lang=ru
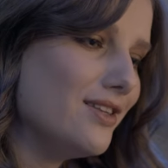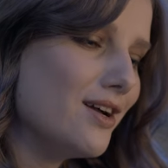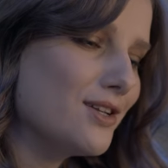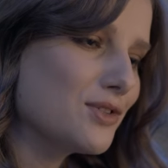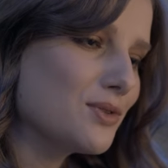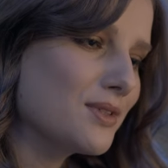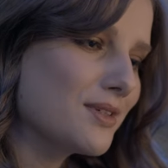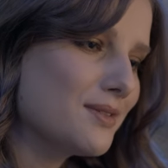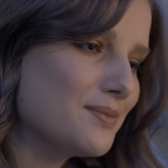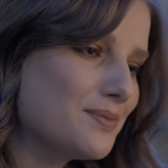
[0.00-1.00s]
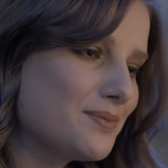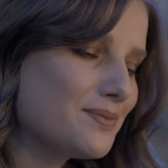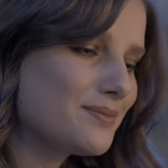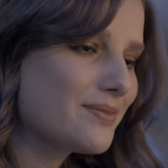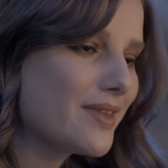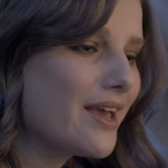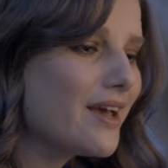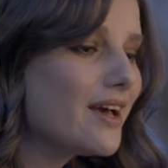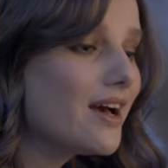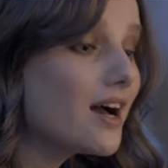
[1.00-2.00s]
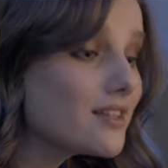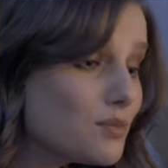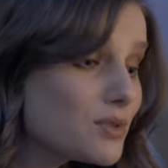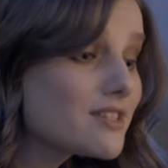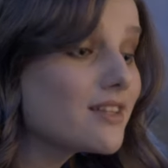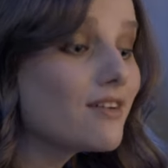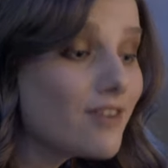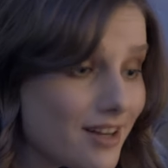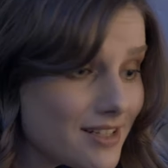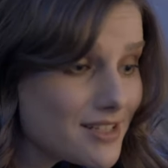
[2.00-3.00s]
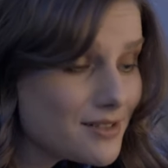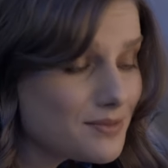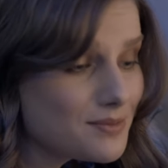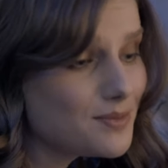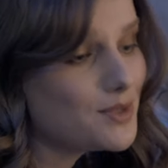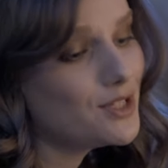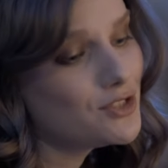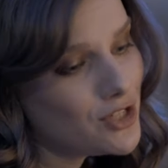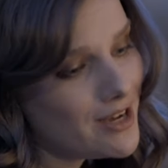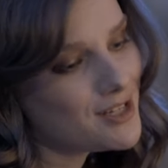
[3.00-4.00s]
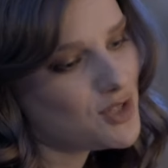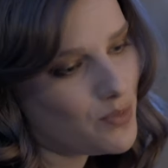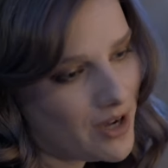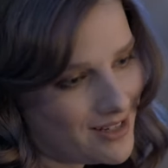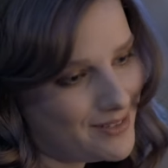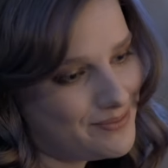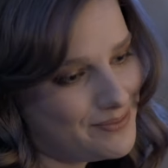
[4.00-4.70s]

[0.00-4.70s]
Да, лисенок. Они поцеловались, и чары спали.